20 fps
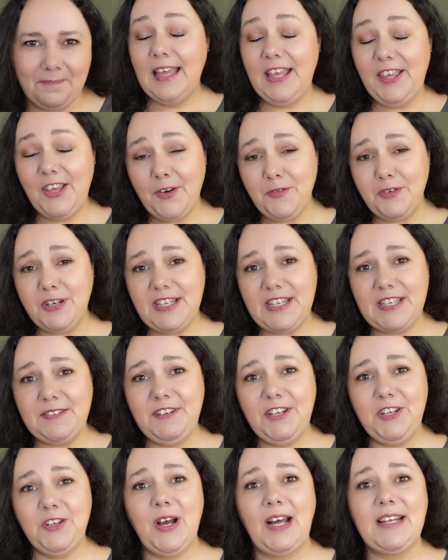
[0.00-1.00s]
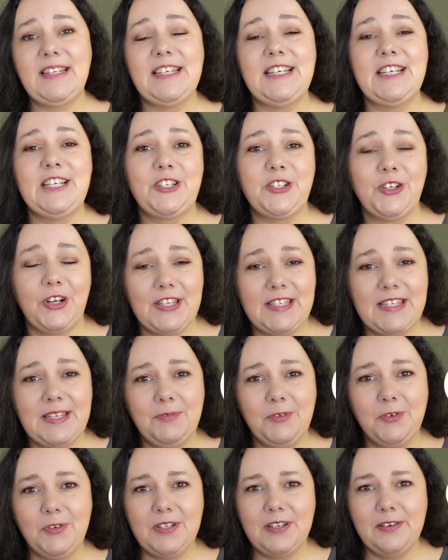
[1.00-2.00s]
Ich hoffe, dieses Video hat dir
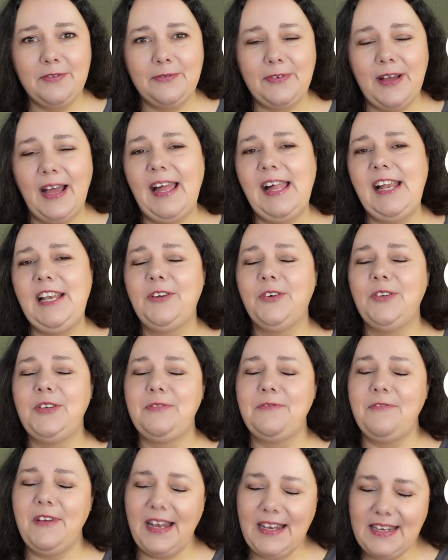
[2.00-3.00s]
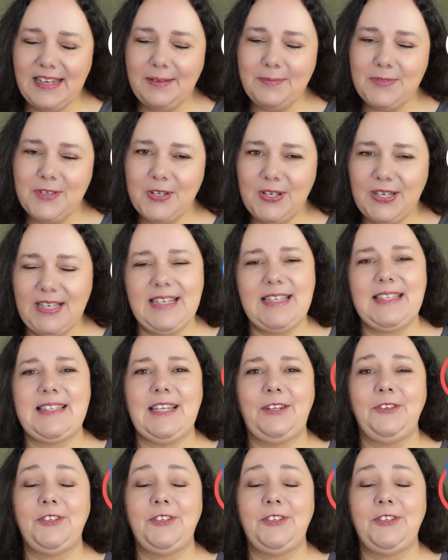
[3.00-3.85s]
trotzdem gut gefallen und wenn dem so ist,